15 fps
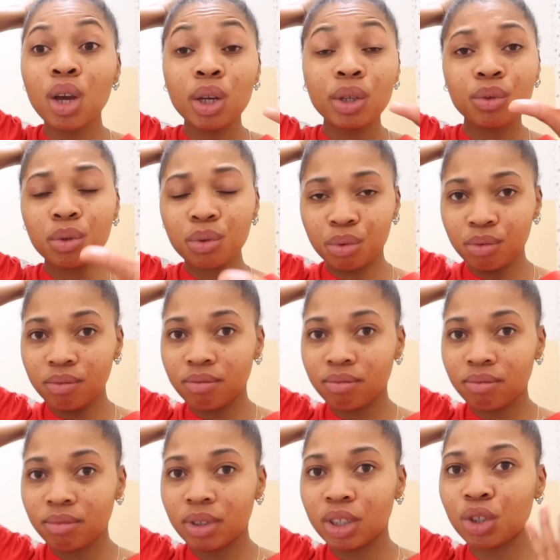Du coup,
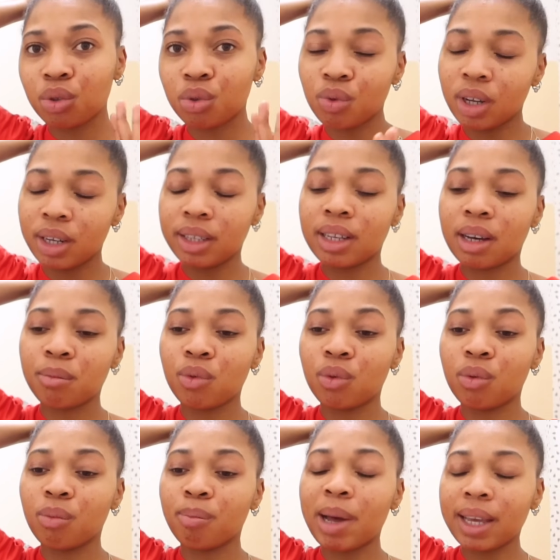je suis allée dans
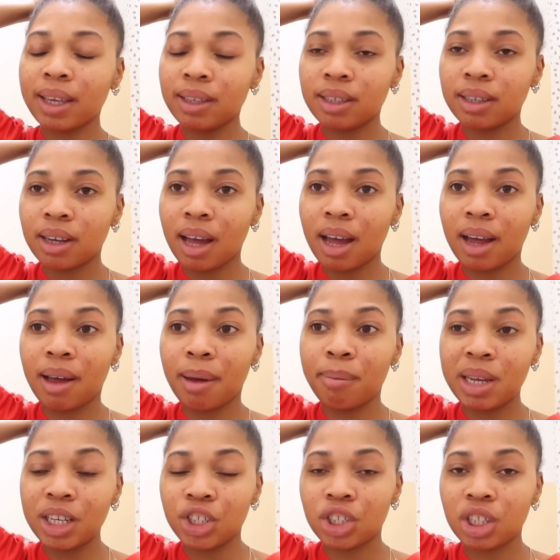mon bac à
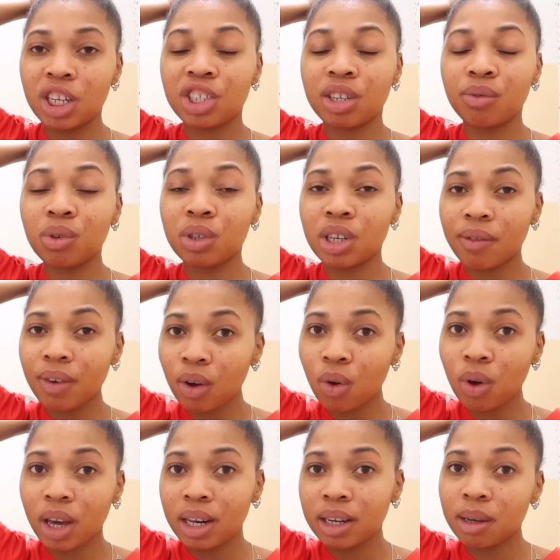mèches et j'ai vu que j'avais
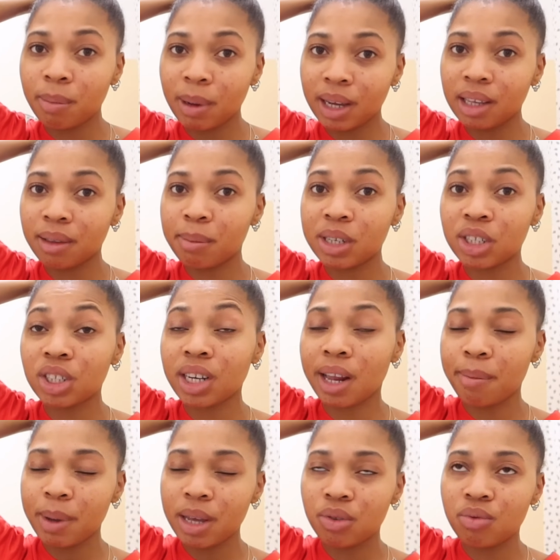encore quelques paquets de mèches que
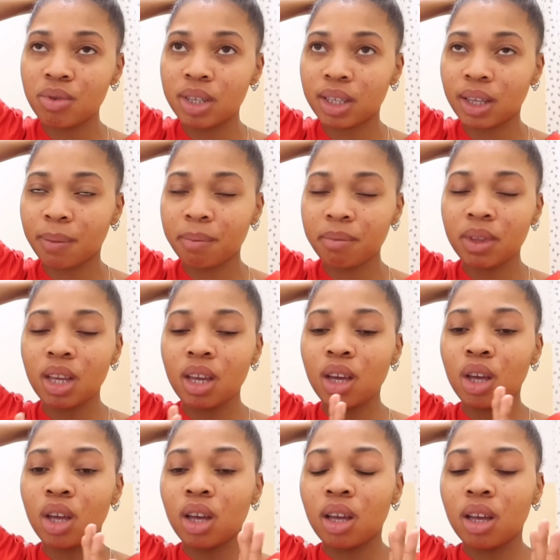j'avais pas utilisés.
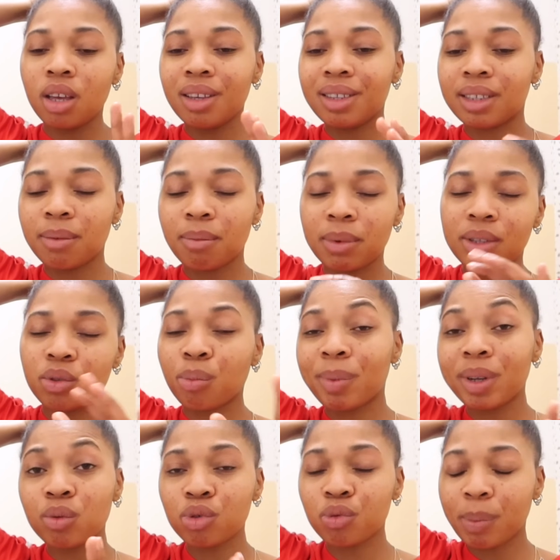Ils ne sont
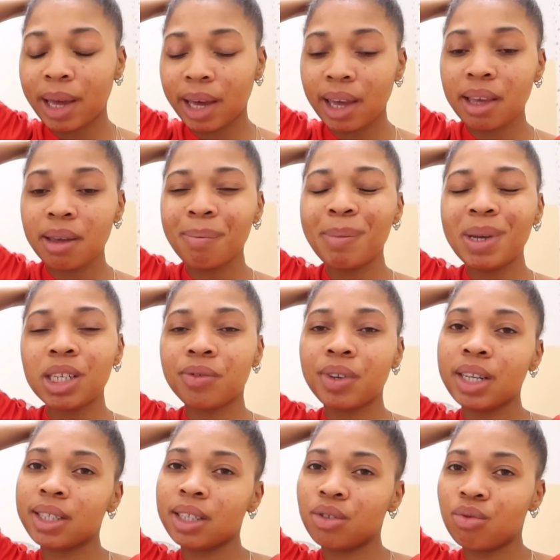pas tous pareils, mais je vais
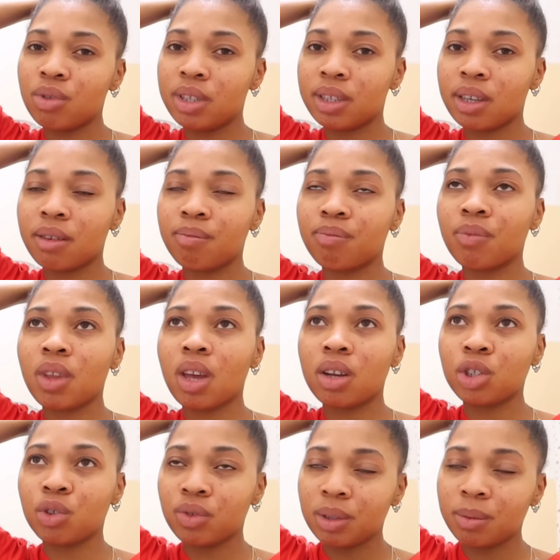les utiliser.
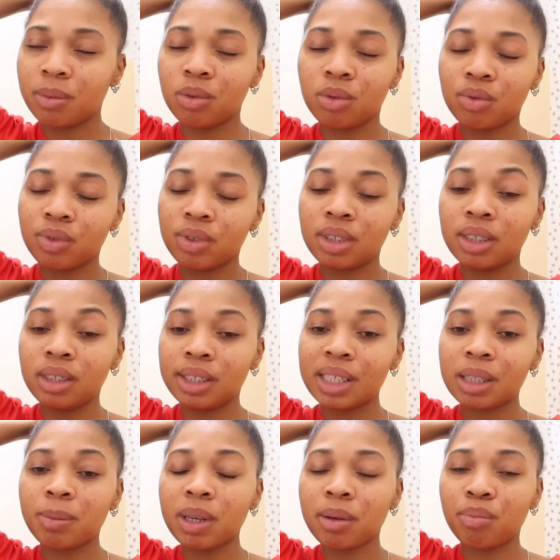Je je vous
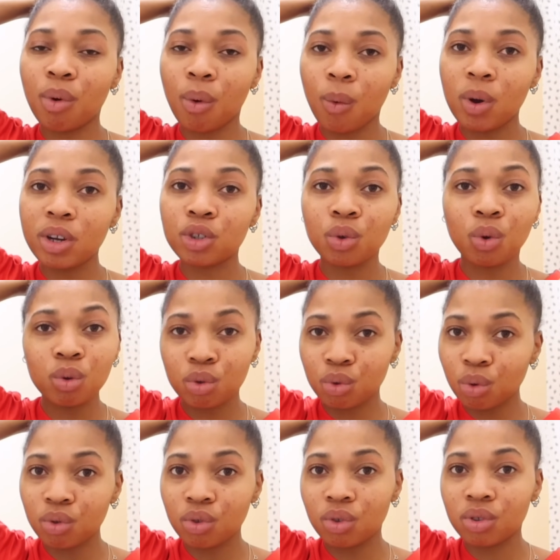explique pourquoi je
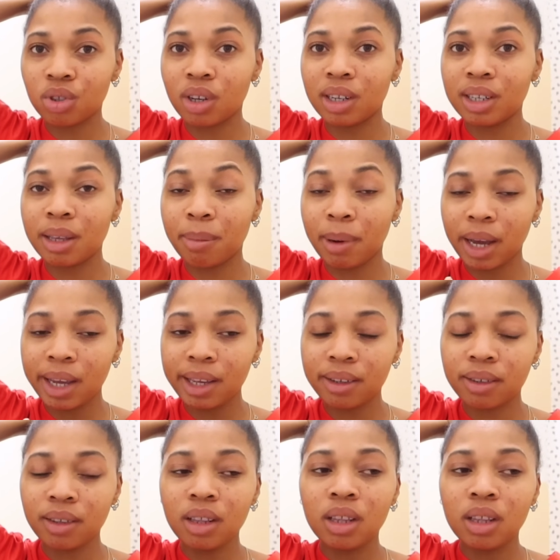retourne dans les braids